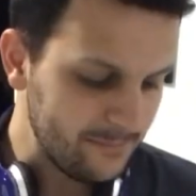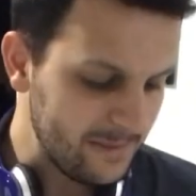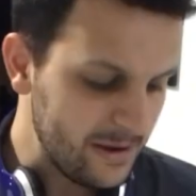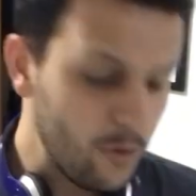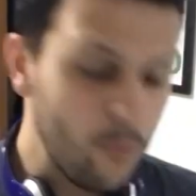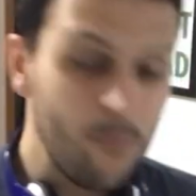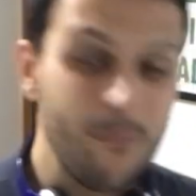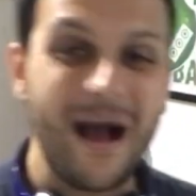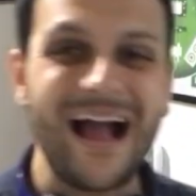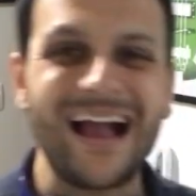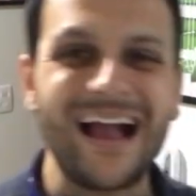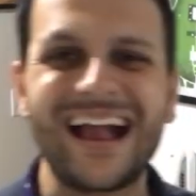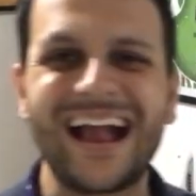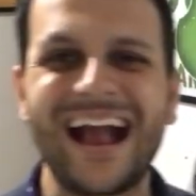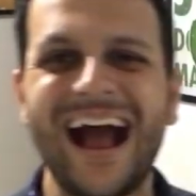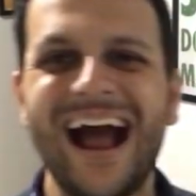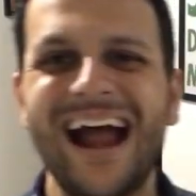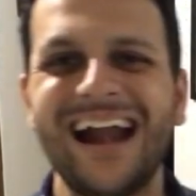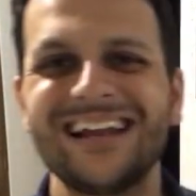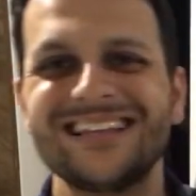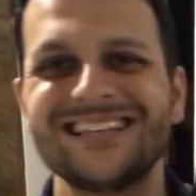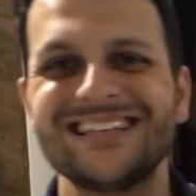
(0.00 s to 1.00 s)
também uma
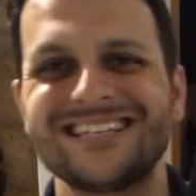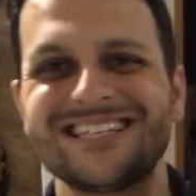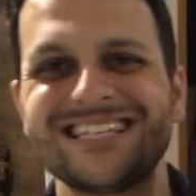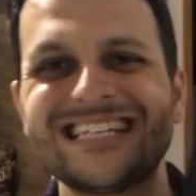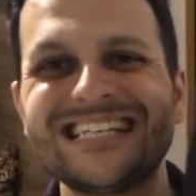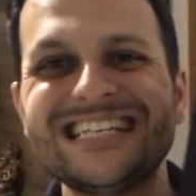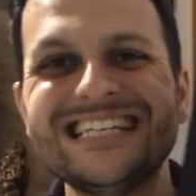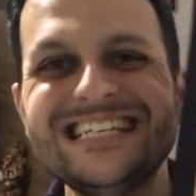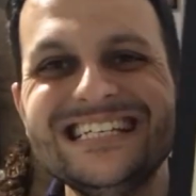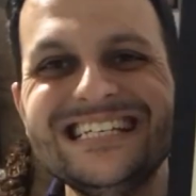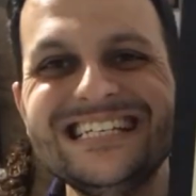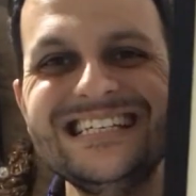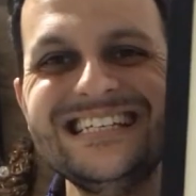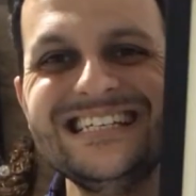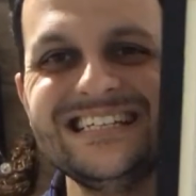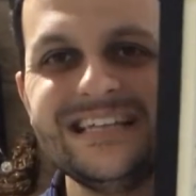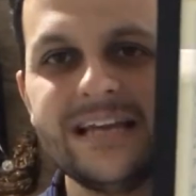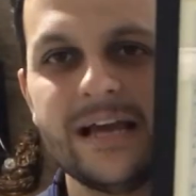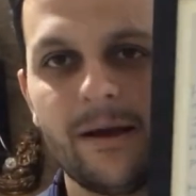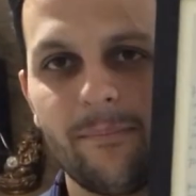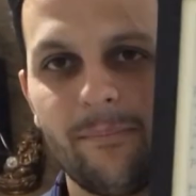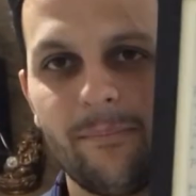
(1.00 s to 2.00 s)

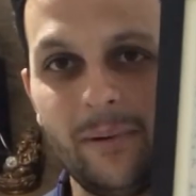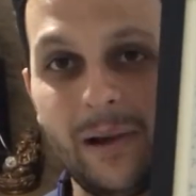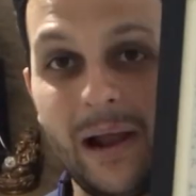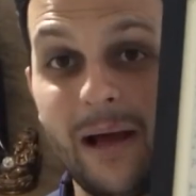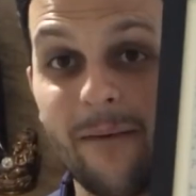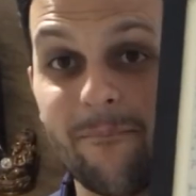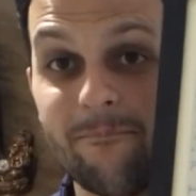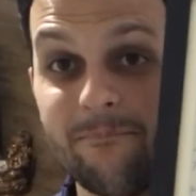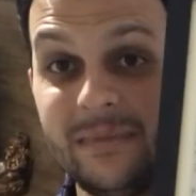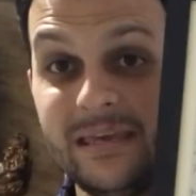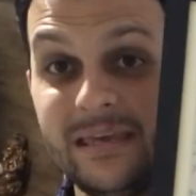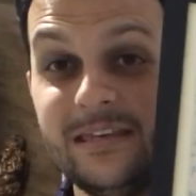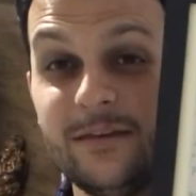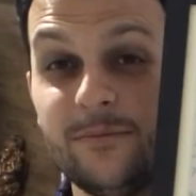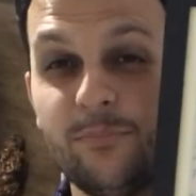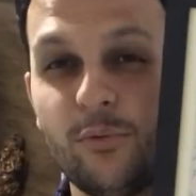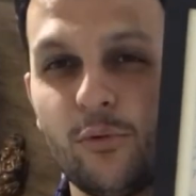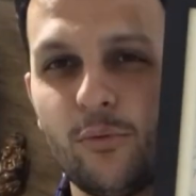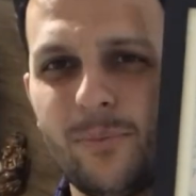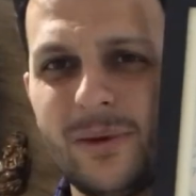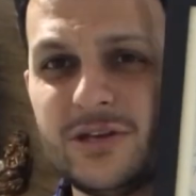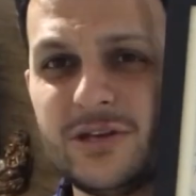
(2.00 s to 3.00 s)
cartinha pra mim e
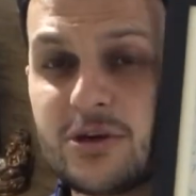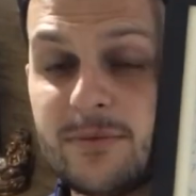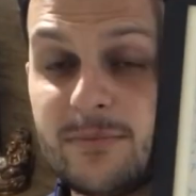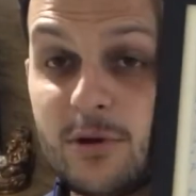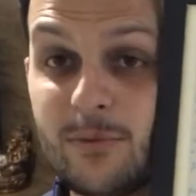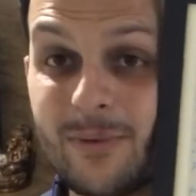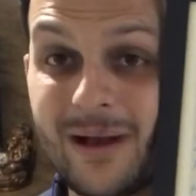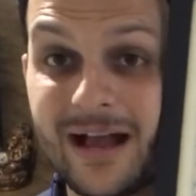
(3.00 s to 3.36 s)
pro Benjamin,